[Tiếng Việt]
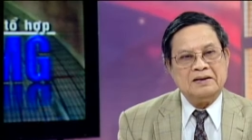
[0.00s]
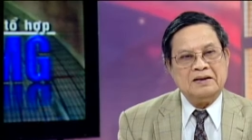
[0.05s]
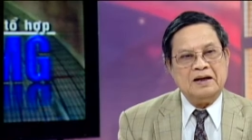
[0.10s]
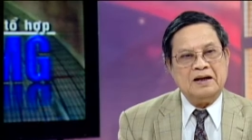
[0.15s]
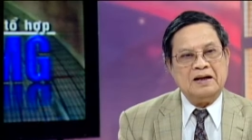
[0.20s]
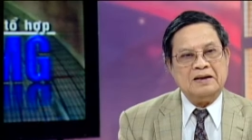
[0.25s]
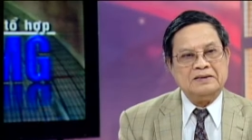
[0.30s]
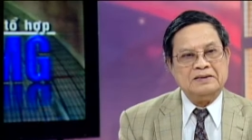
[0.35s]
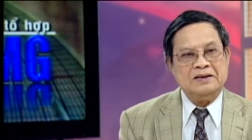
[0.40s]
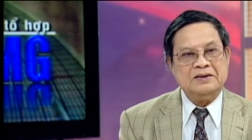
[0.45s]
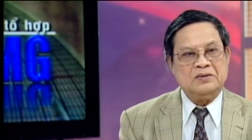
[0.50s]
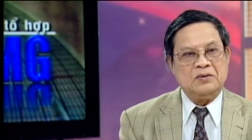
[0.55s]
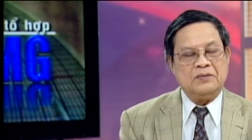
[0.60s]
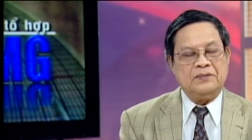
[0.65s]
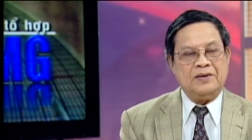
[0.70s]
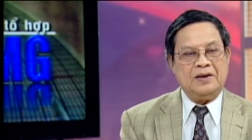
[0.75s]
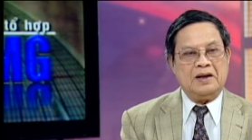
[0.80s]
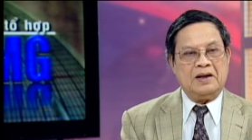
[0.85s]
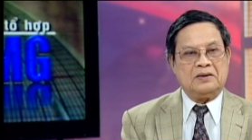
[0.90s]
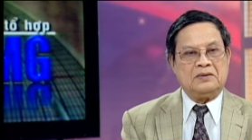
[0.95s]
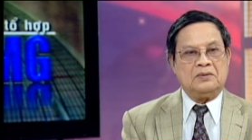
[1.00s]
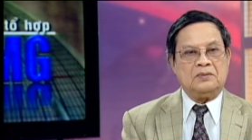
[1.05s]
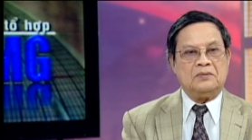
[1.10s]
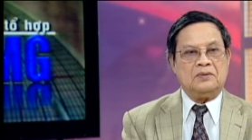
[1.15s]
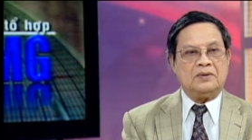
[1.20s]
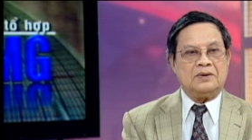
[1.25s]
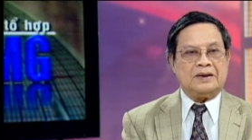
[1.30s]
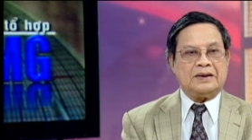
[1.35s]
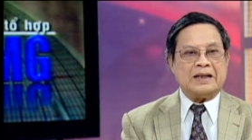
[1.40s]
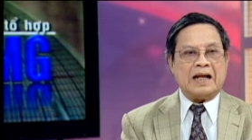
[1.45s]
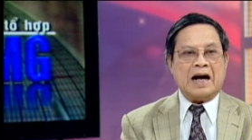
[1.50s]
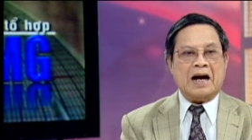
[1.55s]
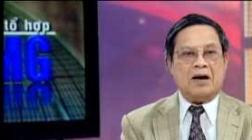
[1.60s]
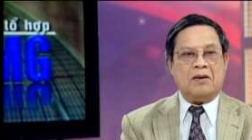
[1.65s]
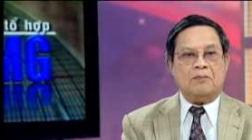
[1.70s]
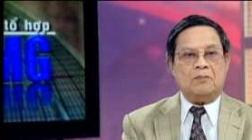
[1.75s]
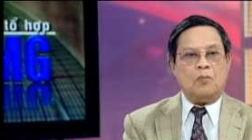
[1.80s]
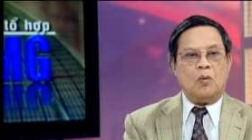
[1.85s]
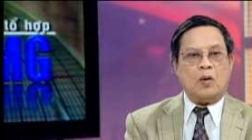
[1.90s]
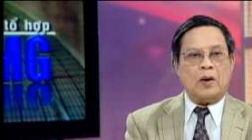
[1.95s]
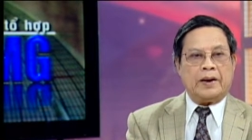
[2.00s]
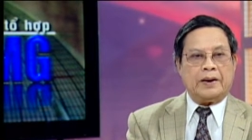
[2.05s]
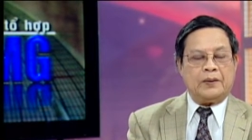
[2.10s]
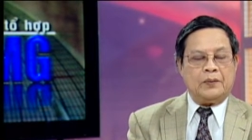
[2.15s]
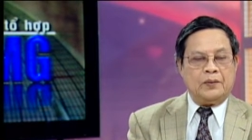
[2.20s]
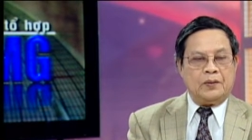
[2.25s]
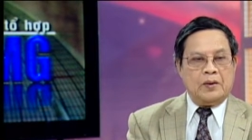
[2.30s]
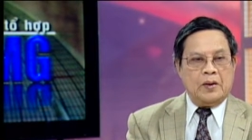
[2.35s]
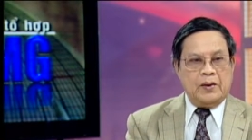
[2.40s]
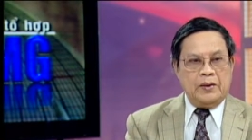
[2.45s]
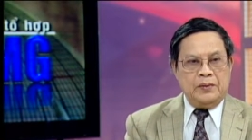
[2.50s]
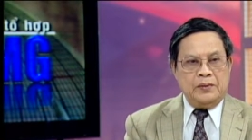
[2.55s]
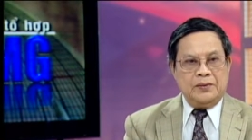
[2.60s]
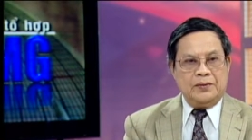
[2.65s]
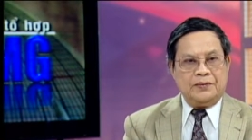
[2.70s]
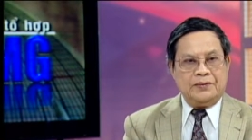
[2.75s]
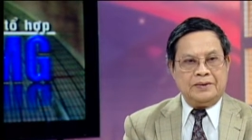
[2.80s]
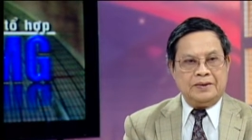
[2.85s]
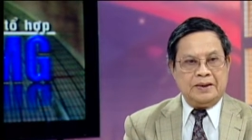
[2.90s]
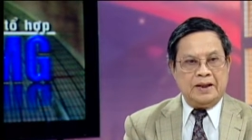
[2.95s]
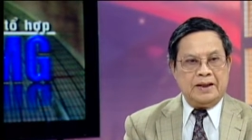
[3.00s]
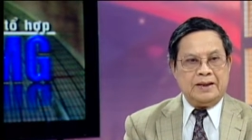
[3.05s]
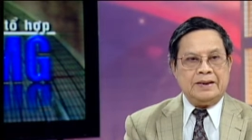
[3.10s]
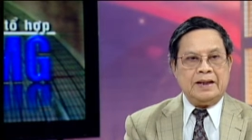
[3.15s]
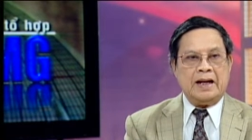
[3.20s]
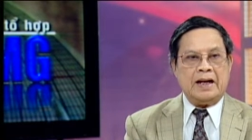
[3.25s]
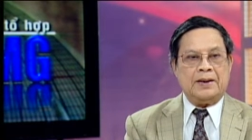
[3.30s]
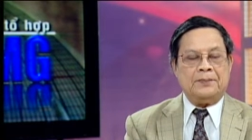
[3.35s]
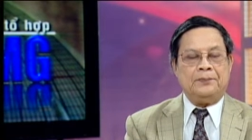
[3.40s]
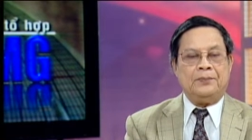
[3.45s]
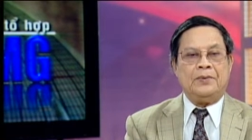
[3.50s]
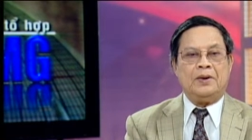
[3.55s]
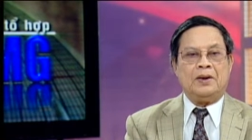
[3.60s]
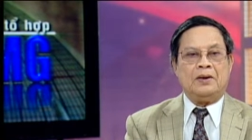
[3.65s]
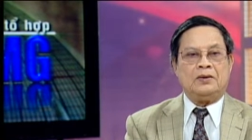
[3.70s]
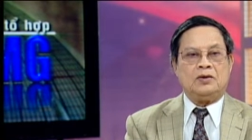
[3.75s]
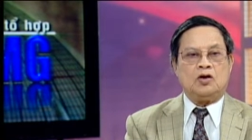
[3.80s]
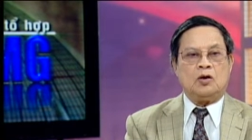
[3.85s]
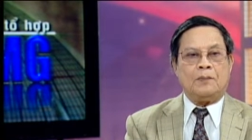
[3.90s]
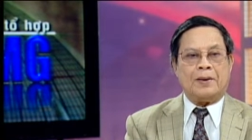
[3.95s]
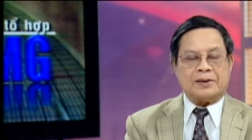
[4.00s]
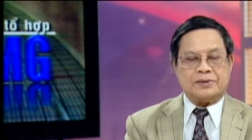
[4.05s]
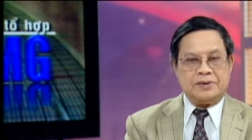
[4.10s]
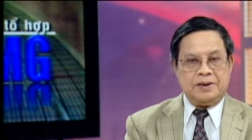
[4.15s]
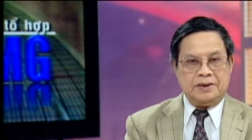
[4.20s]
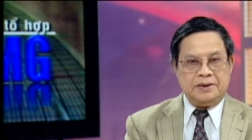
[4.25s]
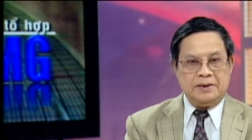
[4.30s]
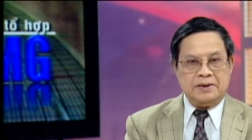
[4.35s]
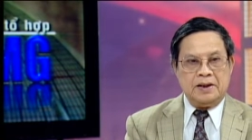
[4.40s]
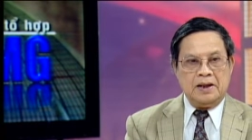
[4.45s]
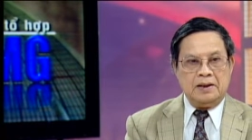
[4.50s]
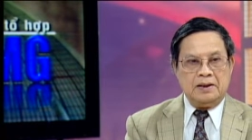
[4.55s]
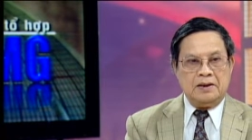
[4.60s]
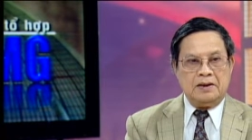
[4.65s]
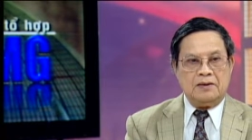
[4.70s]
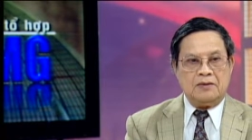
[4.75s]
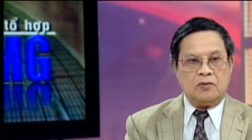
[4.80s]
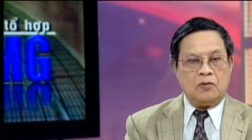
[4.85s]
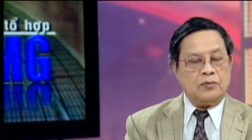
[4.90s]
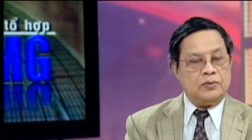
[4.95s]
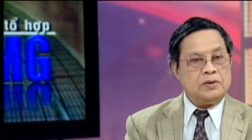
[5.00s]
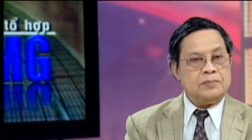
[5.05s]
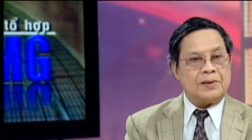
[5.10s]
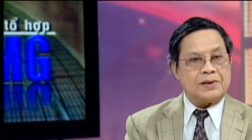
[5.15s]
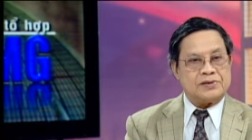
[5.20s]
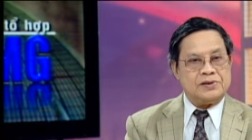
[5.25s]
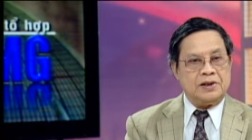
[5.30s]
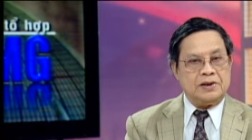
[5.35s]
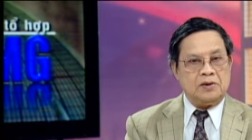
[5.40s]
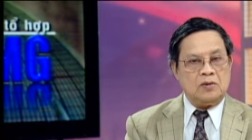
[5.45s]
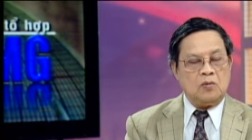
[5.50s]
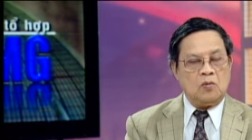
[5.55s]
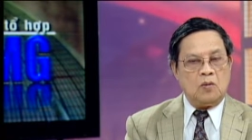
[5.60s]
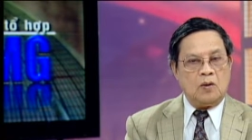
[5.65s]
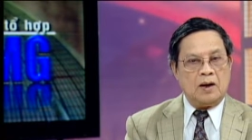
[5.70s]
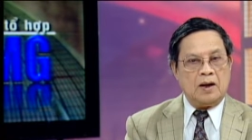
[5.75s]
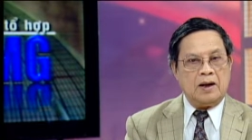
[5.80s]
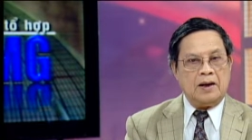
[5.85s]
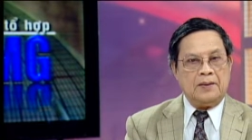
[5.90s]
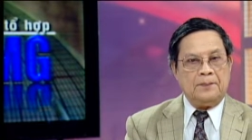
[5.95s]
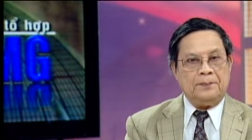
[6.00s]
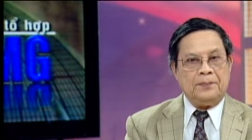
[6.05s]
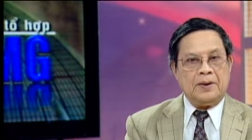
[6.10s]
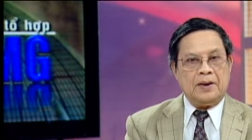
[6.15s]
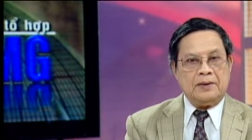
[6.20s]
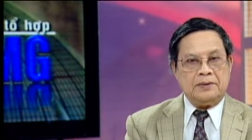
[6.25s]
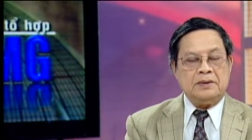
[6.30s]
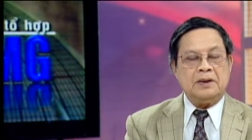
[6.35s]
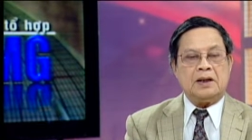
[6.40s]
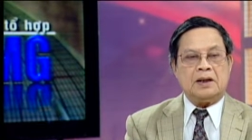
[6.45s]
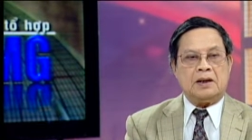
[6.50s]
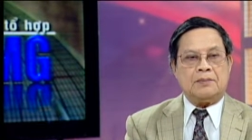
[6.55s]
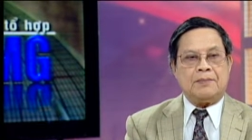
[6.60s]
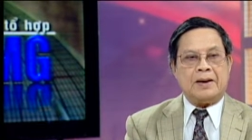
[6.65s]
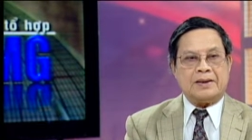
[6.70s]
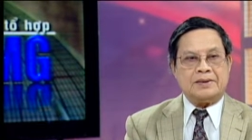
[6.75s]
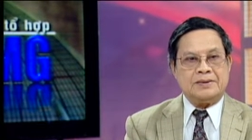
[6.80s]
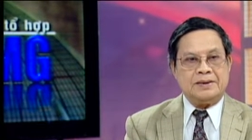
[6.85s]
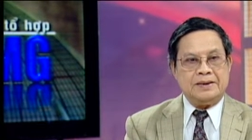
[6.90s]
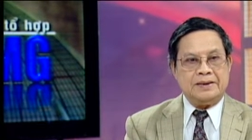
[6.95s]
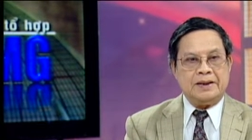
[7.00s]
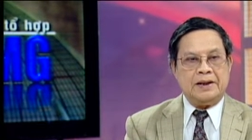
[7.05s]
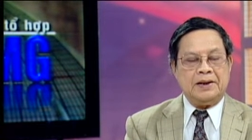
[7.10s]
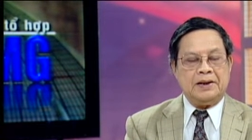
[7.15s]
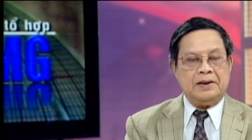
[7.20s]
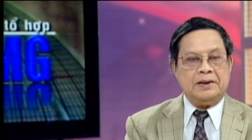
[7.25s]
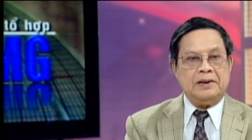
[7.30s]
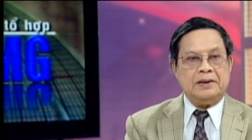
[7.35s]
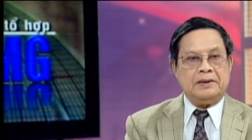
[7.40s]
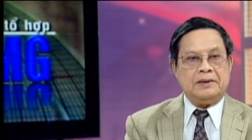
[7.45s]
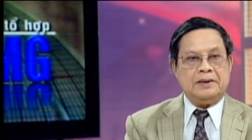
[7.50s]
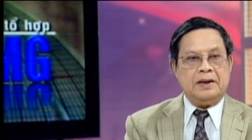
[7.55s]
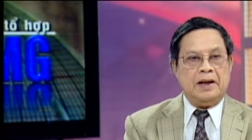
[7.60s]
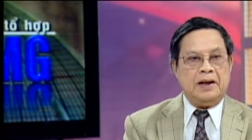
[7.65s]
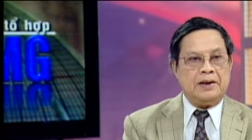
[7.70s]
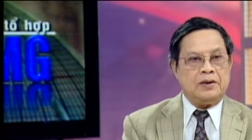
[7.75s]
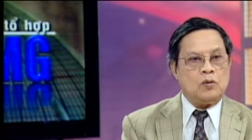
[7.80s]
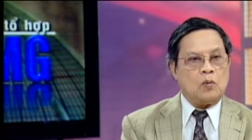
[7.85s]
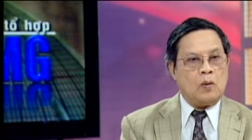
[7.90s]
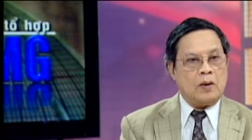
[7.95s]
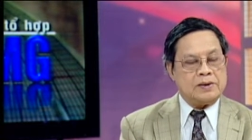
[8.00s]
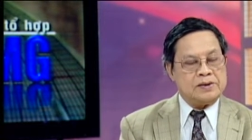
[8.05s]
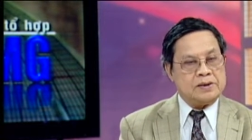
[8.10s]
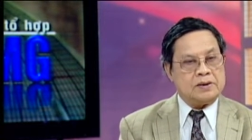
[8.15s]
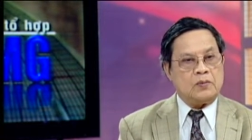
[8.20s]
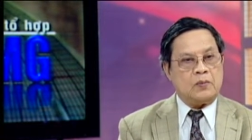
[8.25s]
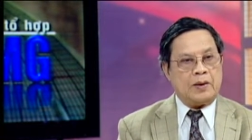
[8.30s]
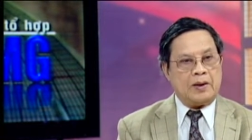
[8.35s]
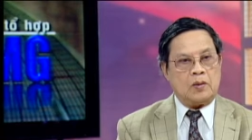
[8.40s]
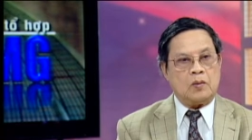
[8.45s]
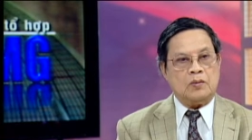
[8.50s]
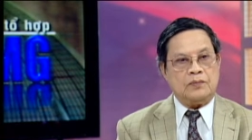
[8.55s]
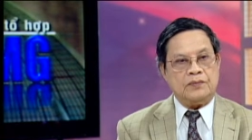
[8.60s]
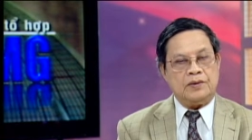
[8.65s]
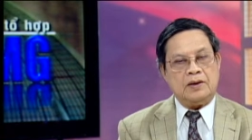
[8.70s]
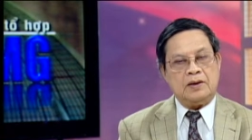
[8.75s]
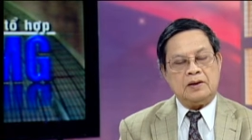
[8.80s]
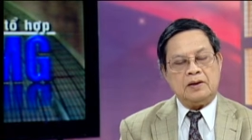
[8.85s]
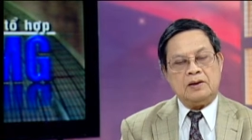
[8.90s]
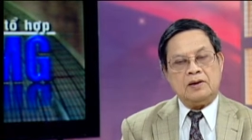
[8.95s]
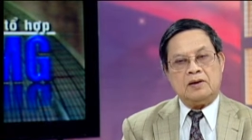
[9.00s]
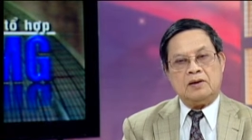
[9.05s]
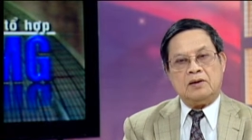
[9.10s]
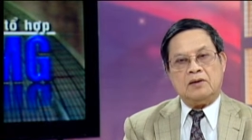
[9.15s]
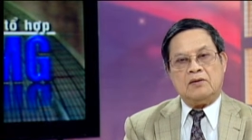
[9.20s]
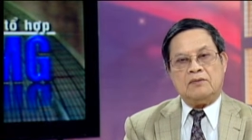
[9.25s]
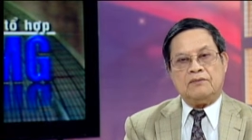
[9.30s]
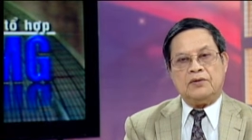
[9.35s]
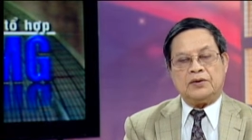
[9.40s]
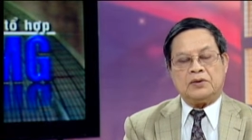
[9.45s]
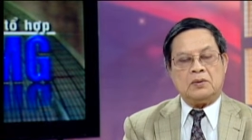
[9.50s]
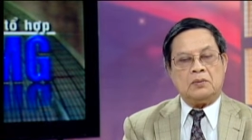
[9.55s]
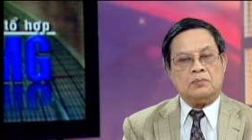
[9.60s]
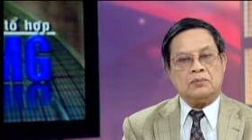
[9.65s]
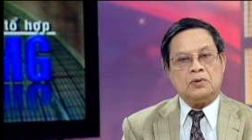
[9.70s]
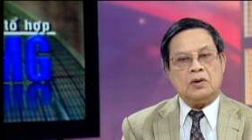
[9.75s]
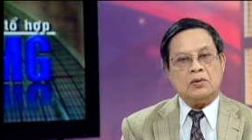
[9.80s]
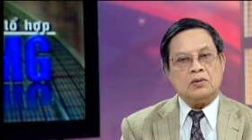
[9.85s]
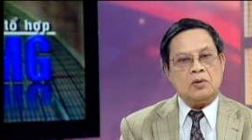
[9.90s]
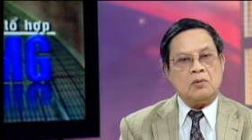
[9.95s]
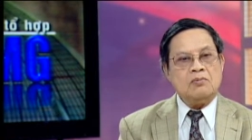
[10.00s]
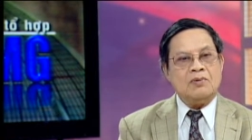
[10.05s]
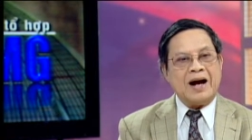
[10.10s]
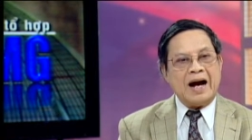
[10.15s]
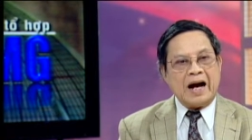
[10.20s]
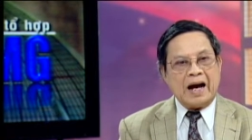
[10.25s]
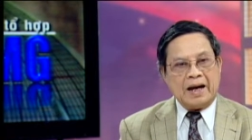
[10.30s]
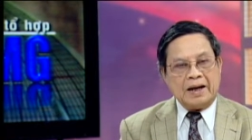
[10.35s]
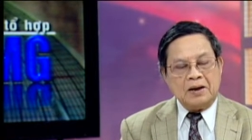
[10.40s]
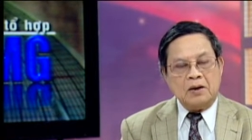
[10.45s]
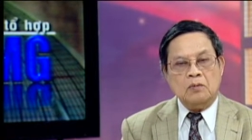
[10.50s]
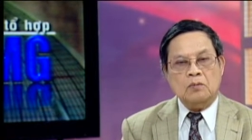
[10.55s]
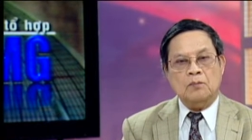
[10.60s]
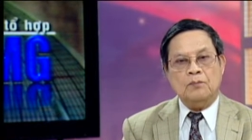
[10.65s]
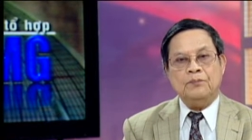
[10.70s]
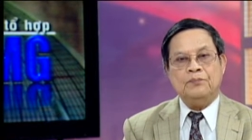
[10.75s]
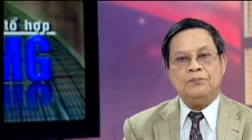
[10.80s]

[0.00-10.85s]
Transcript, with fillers: à, xin vị là chúng tôi tạo mọi đầy hướng dễ dàng cho bác sĩ gia đình cũng như bác sĩ chuyên khoa nhất là bác sĩ gia đình để coi sức khỏe của vị và chúng tôi không ngại ngùng